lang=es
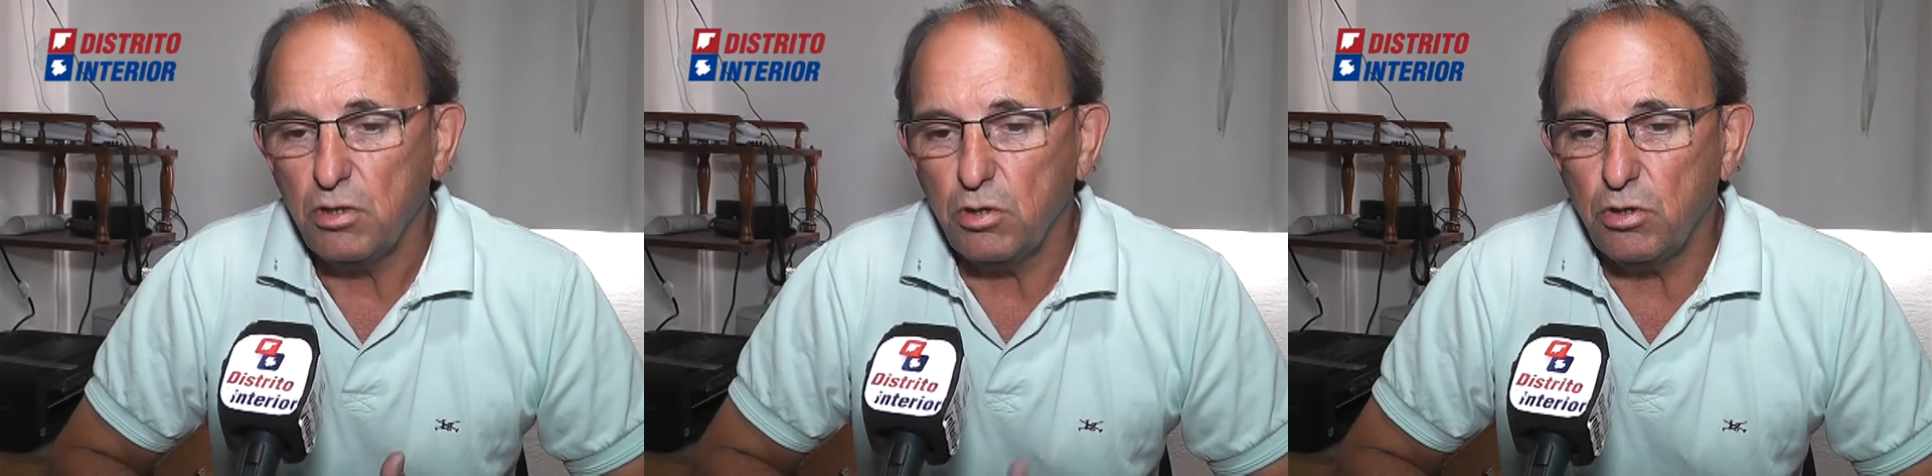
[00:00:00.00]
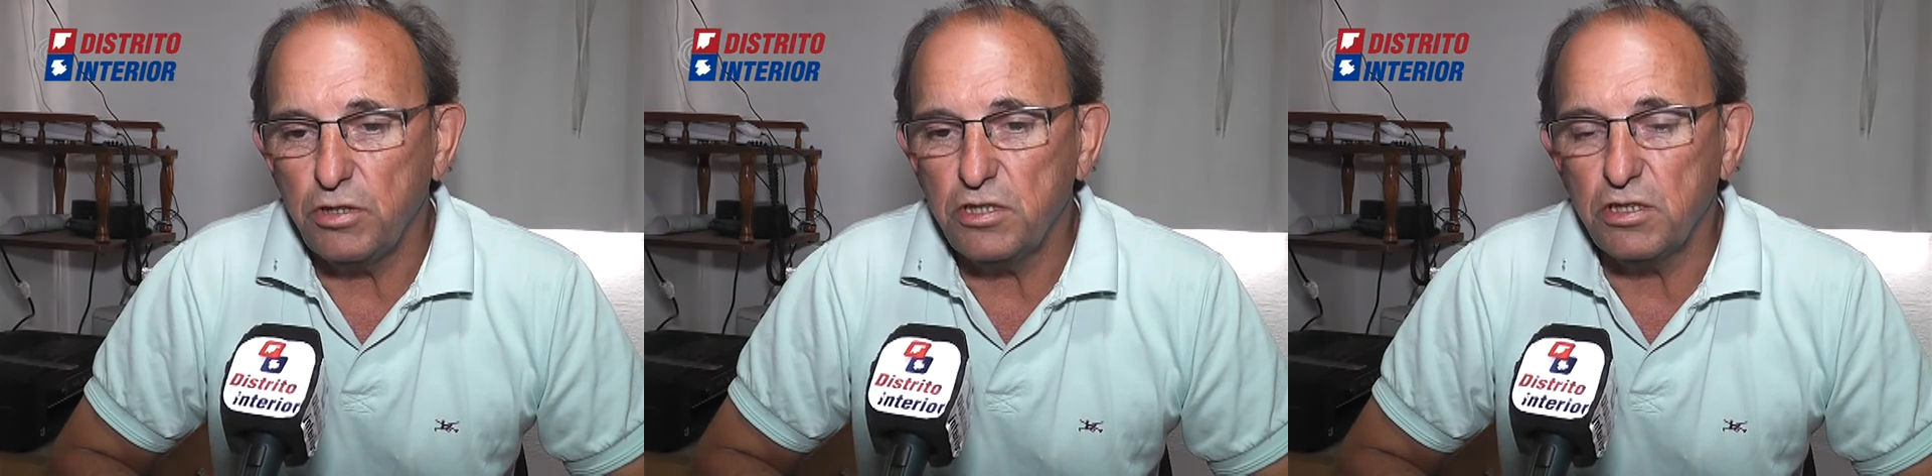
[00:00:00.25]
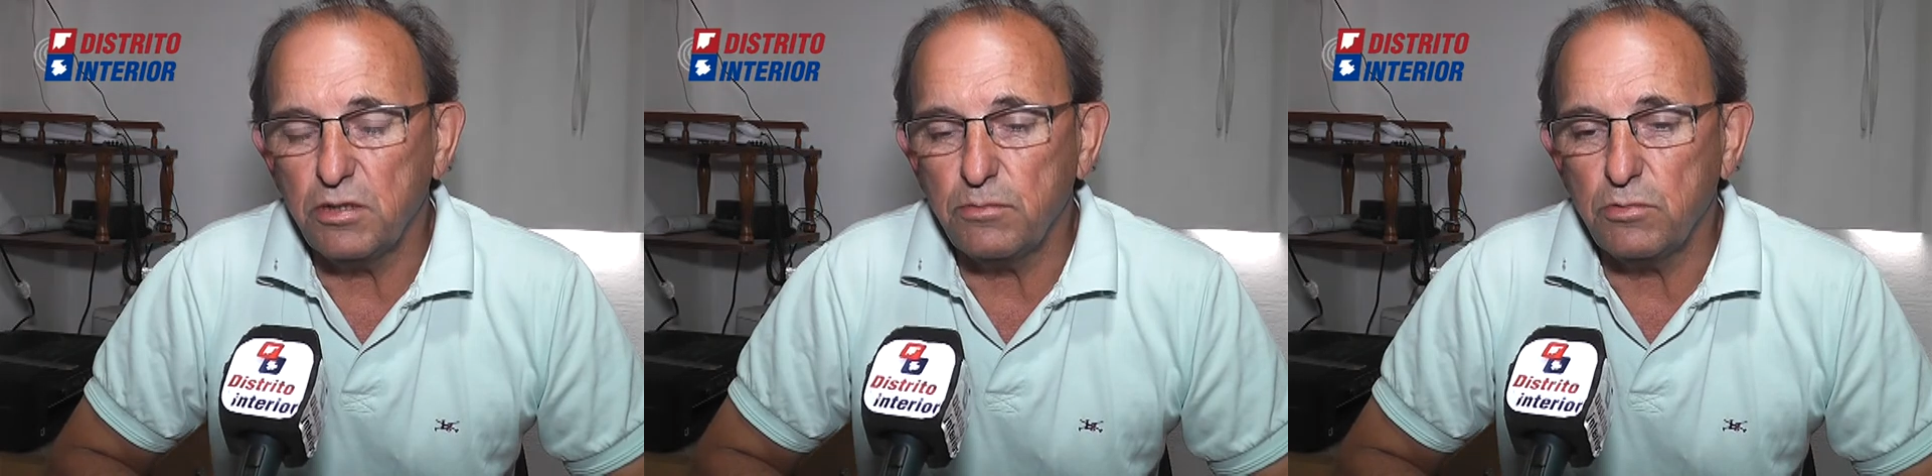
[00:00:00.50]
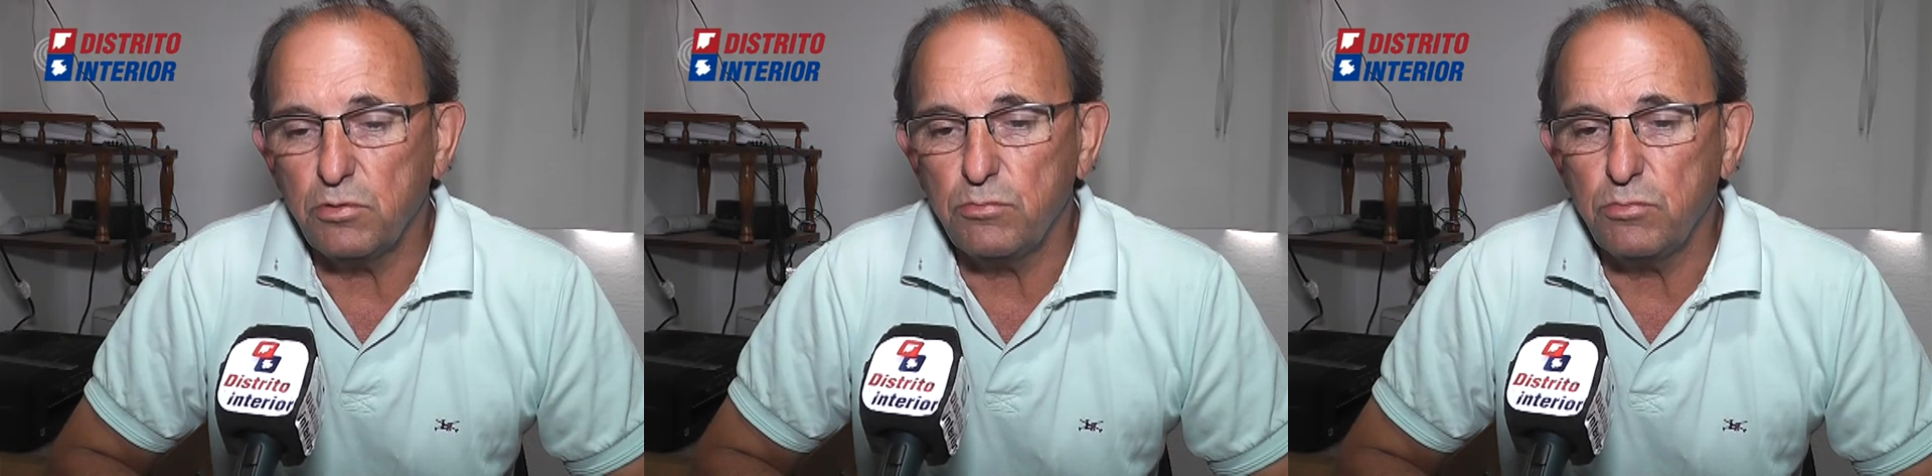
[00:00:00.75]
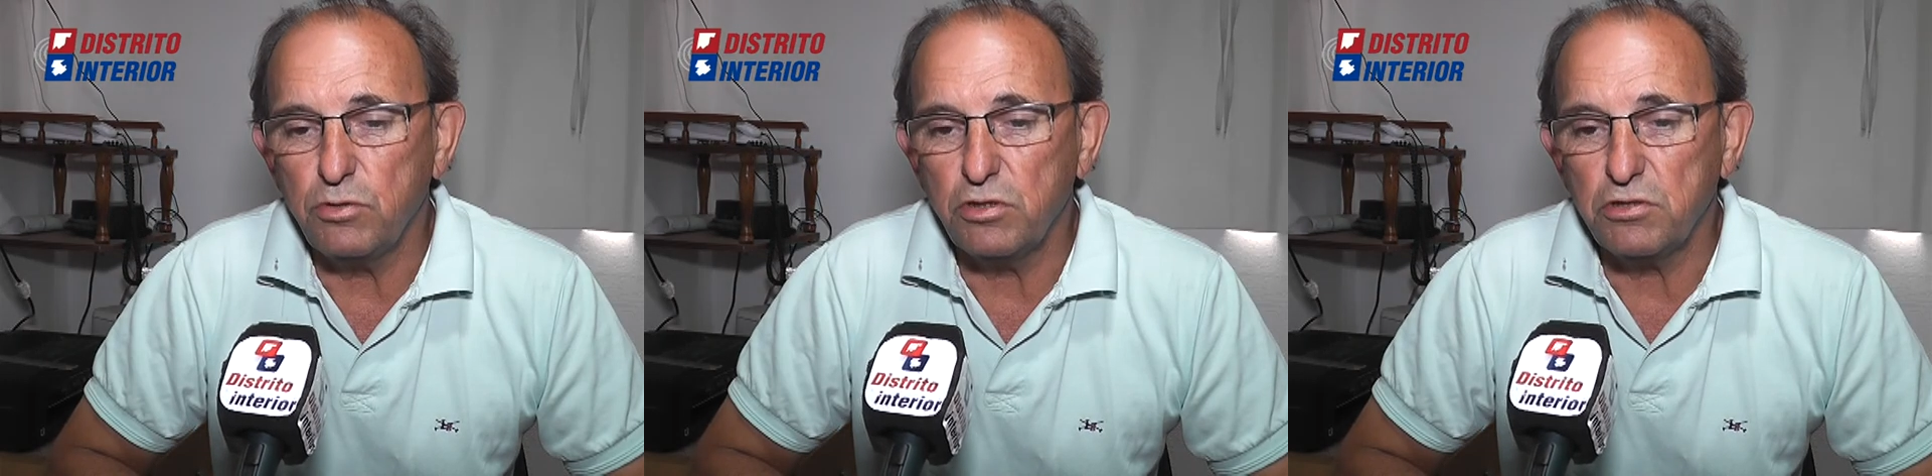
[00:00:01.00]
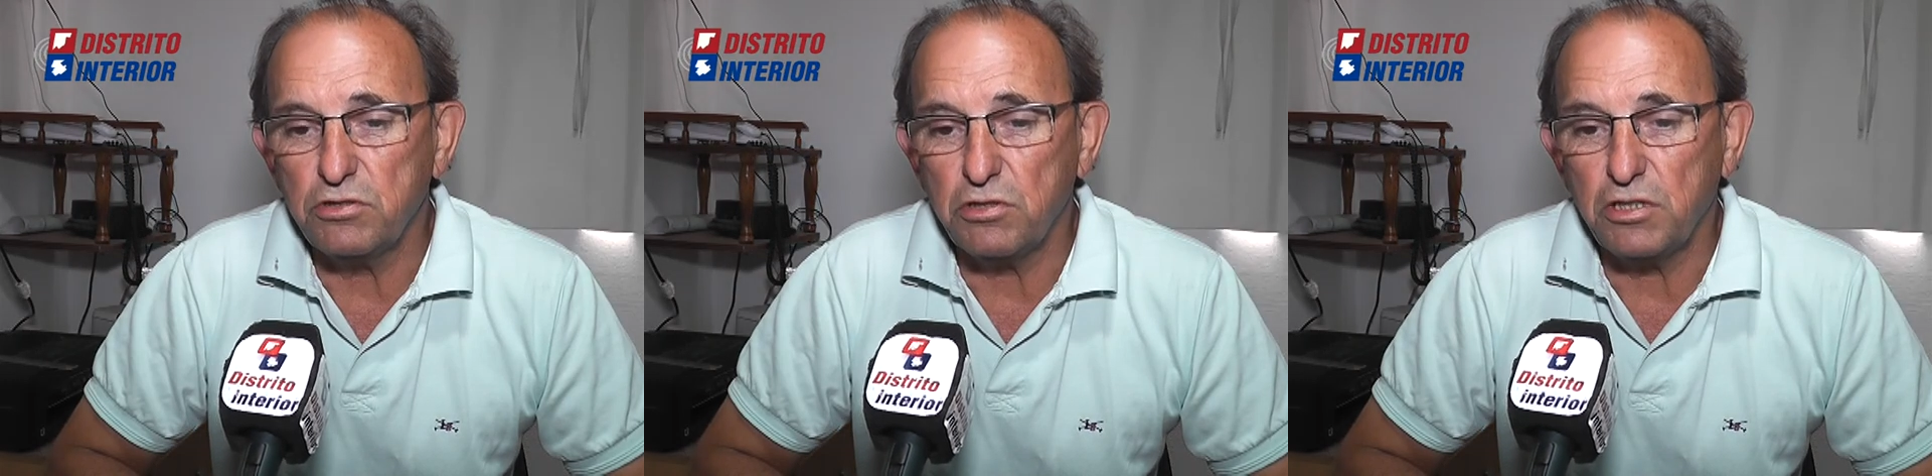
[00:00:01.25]
hoy tenemos muy
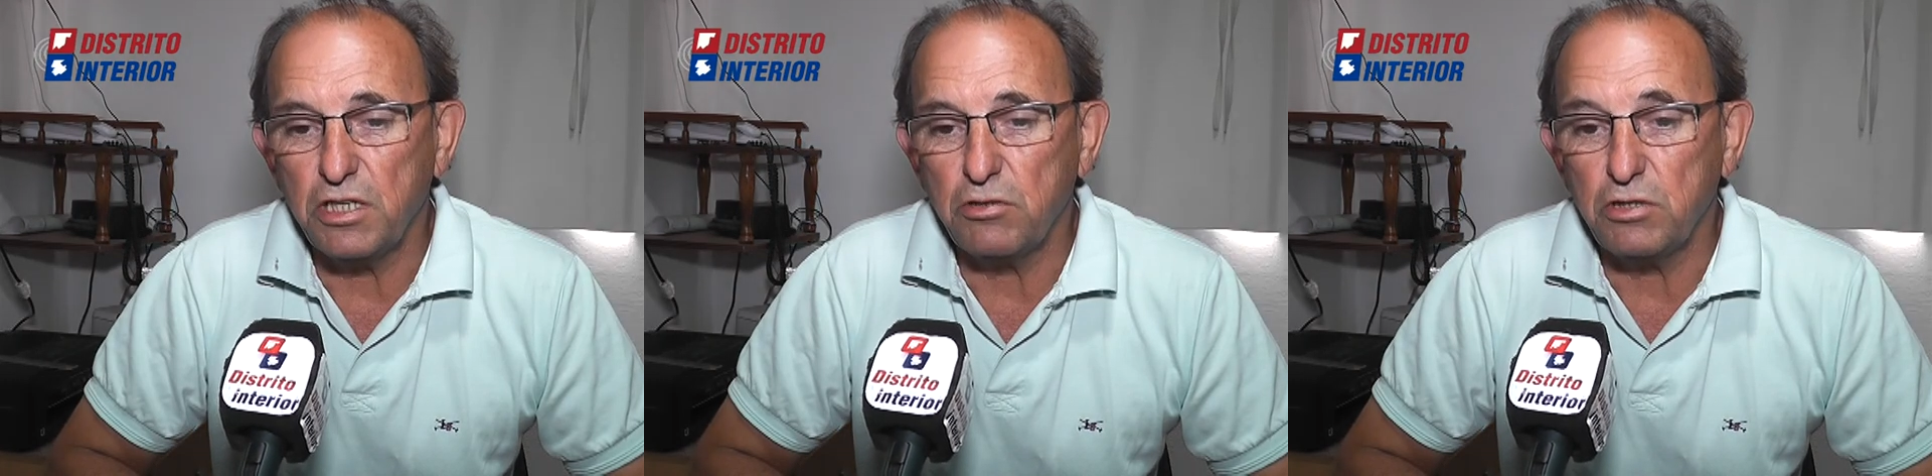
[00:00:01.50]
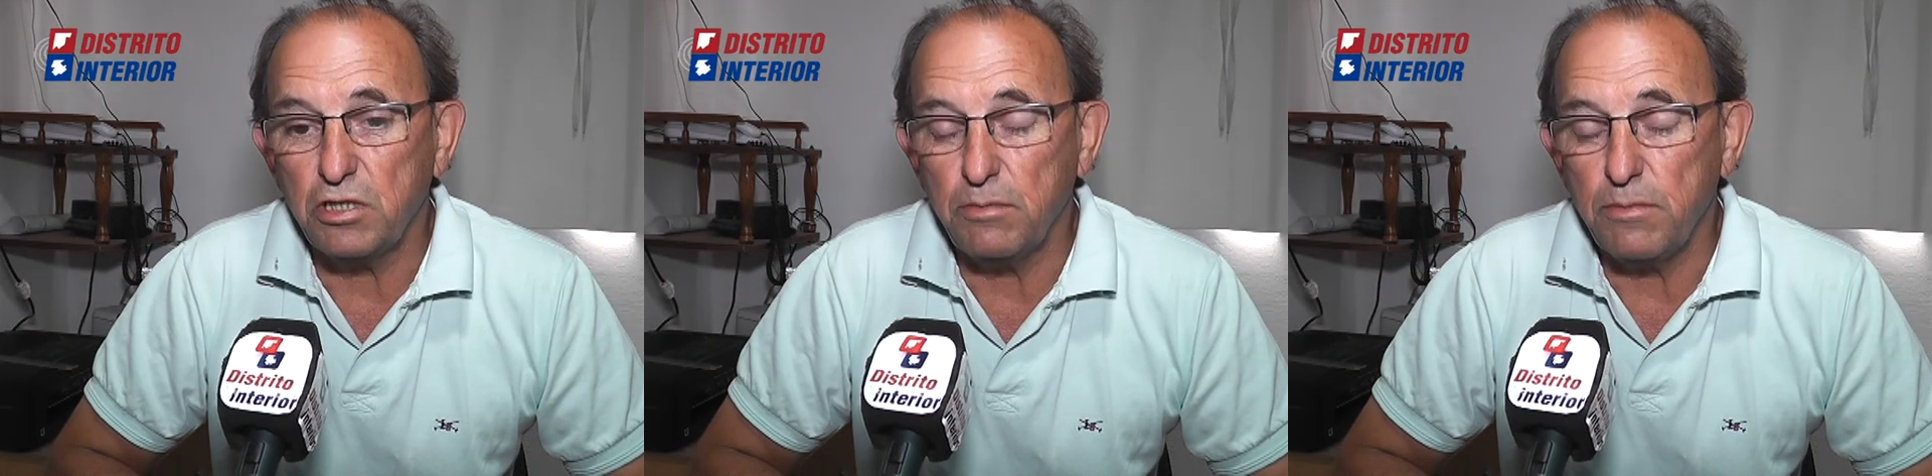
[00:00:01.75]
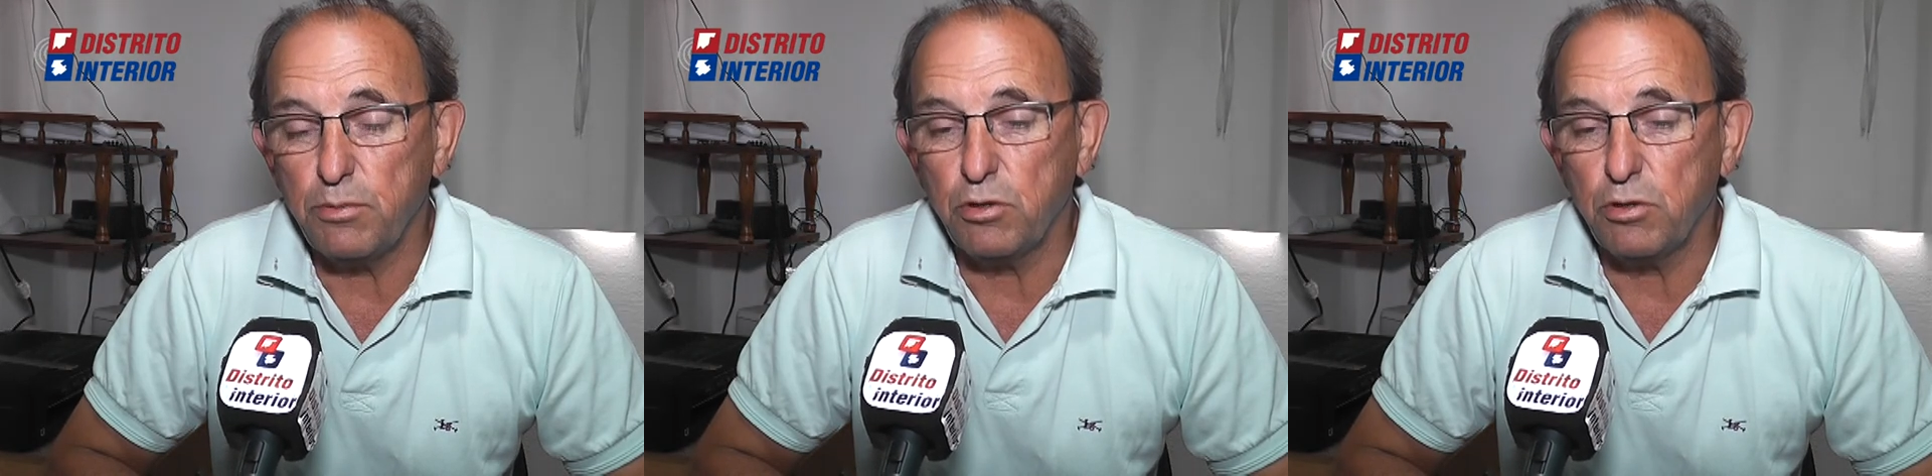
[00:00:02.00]
desordenado este tema,